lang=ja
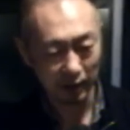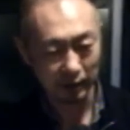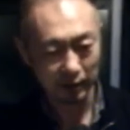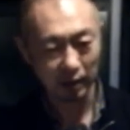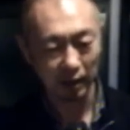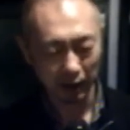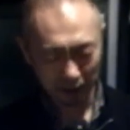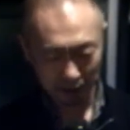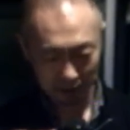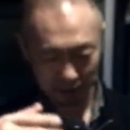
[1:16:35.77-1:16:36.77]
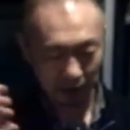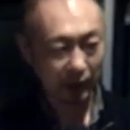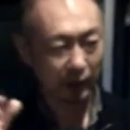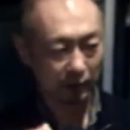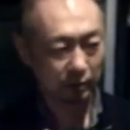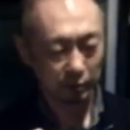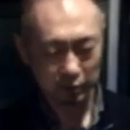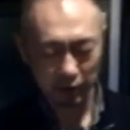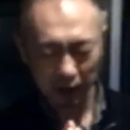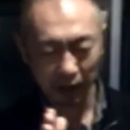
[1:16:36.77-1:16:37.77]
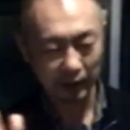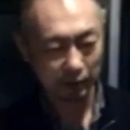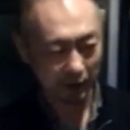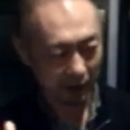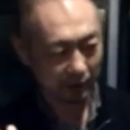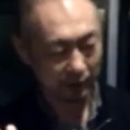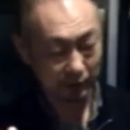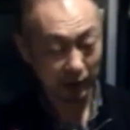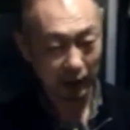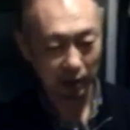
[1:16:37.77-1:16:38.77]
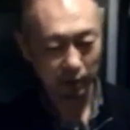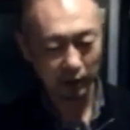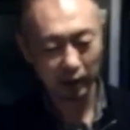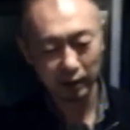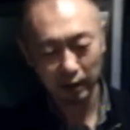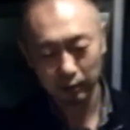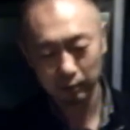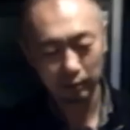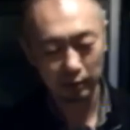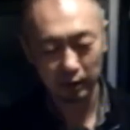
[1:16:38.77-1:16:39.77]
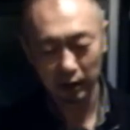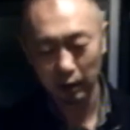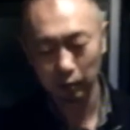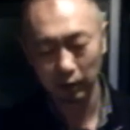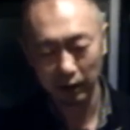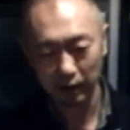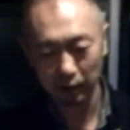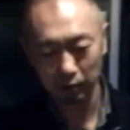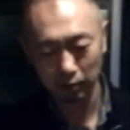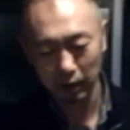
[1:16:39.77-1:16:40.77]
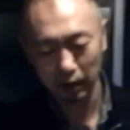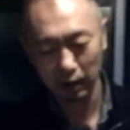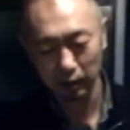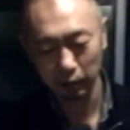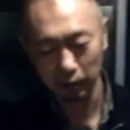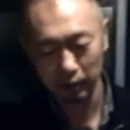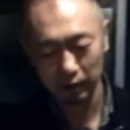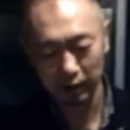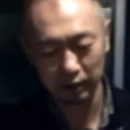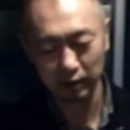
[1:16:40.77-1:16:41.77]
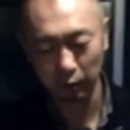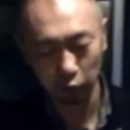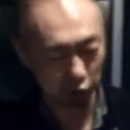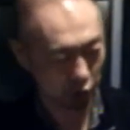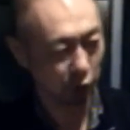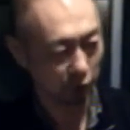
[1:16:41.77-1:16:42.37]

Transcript: じゃあ前半区切りがいいので前半はライデン、過去のライデンのこうカラーを引き継いだものにしよ